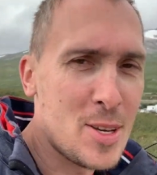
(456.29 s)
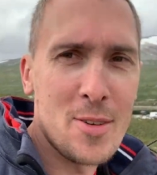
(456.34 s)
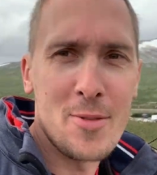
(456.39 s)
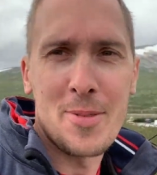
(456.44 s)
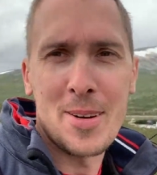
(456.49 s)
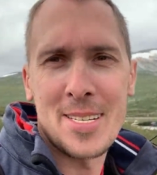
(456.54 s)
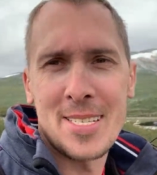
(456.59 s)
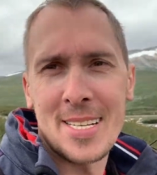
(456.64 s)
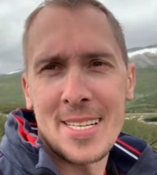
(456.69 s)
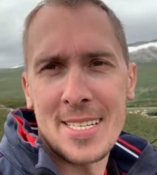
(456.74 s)

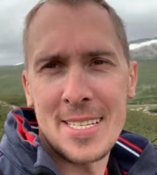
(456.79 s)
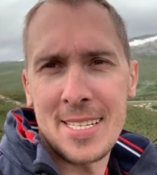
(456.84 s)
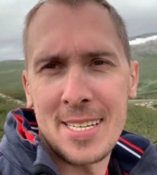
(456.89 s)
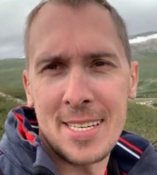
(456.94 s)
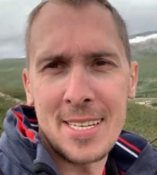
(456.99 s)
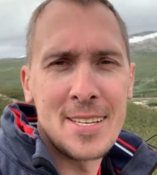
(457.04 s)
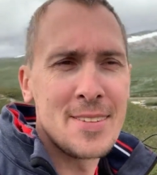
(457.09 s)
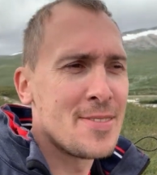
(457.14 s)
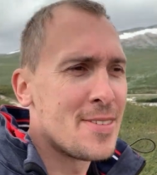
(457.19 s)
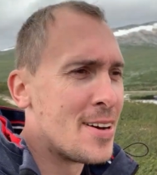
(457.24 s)
aufpassen, dass ich nicht
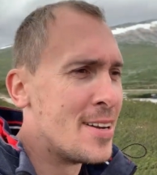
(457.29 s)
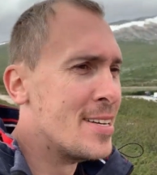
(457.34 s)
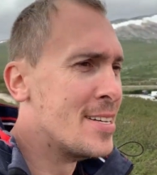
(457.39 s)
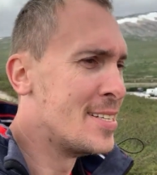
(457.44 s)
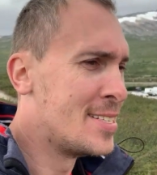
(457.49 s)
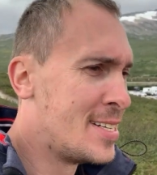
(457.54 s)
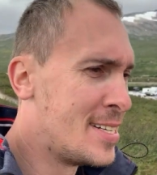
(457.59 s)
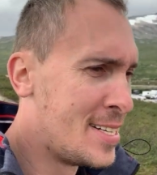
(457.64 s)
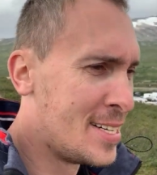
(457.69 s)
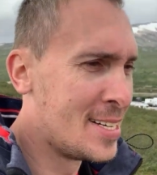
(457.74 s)
hinfalle,
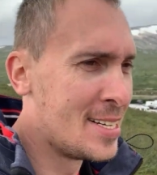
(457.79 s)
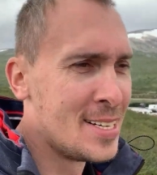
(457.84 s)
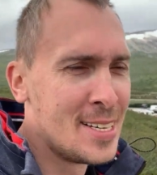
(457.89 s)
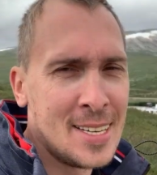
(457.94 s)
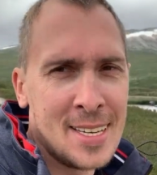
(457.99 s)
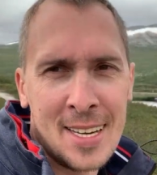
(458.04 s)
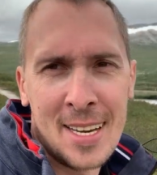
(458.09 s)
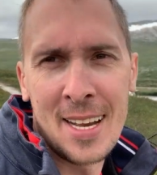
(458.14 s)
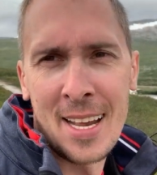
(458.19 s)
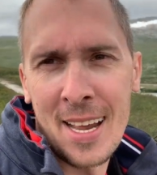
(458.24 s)

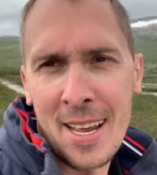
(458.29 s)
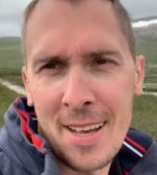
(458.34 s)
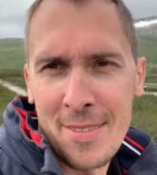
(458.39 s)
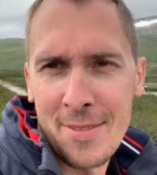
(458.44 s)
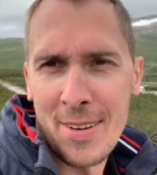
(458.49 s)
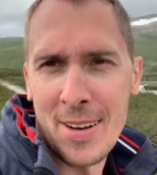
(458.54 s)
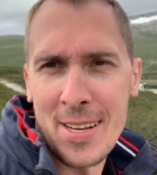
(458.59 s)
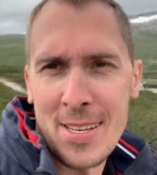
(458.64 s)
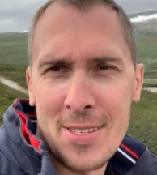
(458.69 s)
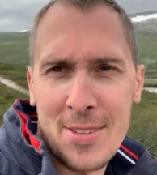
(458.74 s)

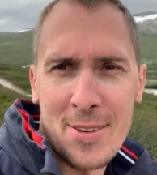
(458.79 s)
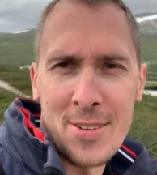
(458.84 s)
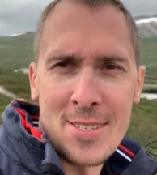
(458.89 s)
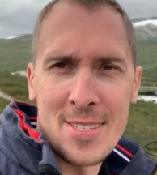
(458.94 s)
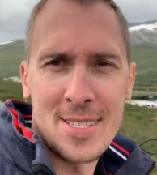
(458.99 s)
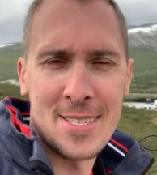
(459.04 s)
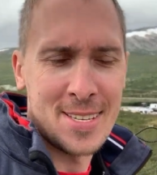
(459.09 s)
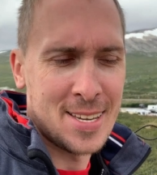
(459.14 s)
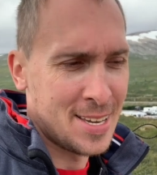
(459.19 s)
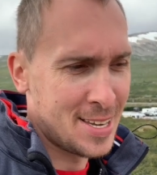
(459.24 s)
weil
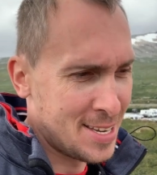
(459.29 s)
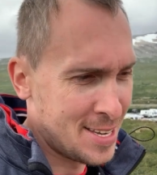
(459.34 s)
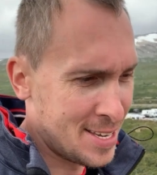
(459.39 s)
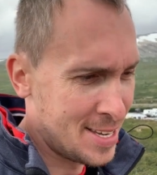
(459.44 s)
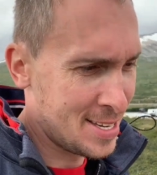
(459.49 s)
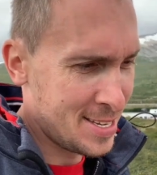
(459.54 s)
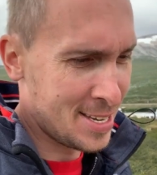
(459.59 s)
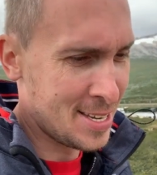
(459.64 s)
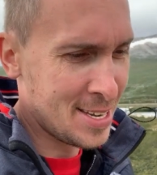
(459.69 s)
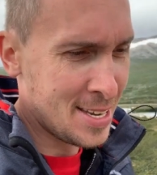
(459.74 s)
sonst
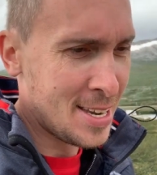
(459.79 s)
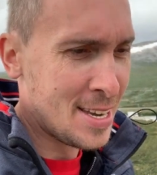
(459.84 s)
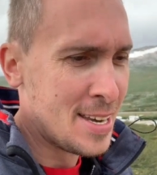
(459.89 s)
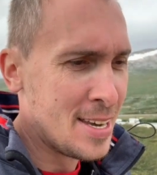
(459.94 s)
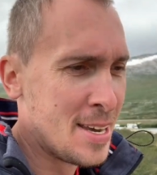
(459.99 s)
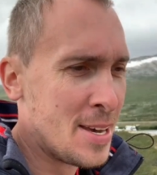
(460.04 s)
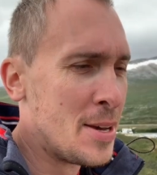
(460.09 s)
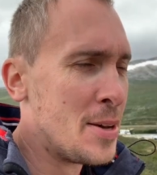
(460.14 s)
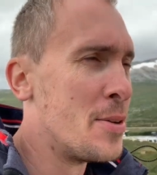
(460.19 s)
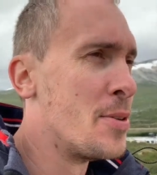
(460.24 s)

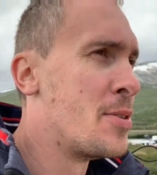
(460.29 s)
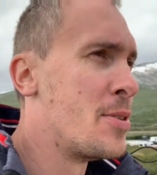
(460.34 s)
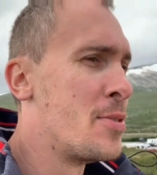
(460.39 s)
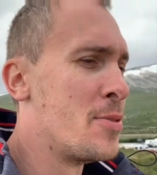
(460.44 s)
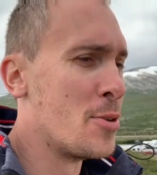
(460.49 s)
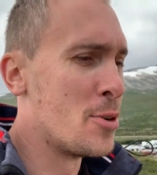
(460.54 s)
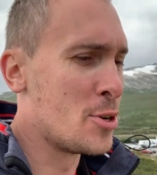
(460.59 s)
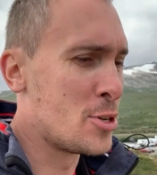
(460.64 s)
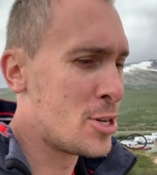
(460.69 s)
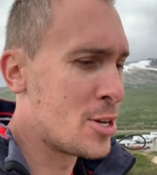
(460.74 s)

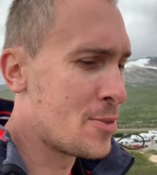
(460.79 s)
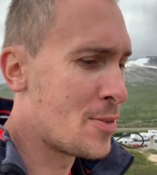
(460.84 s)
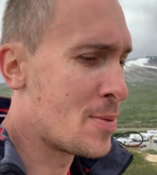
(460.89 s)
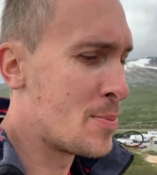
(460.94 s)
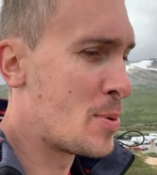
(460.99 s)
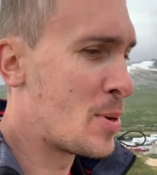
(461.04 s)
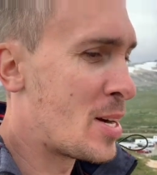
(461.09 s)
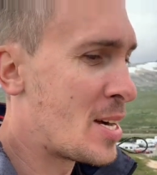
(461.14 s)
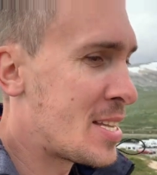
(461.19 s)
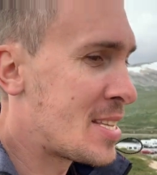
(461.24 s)
würde Stefan
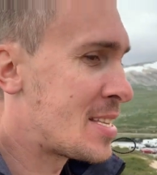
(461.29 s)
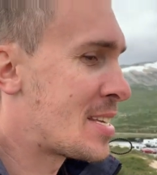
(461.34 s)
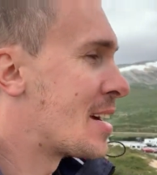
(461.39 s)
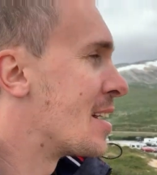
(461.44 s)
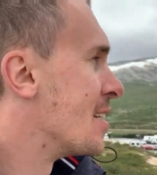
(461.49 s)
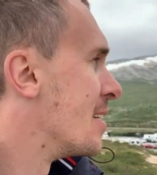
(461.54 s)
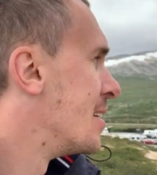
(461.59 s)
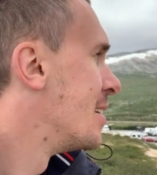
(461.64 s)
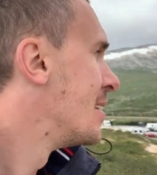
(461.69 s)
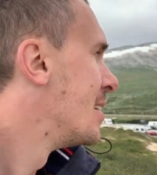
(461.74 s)
behalten, ja,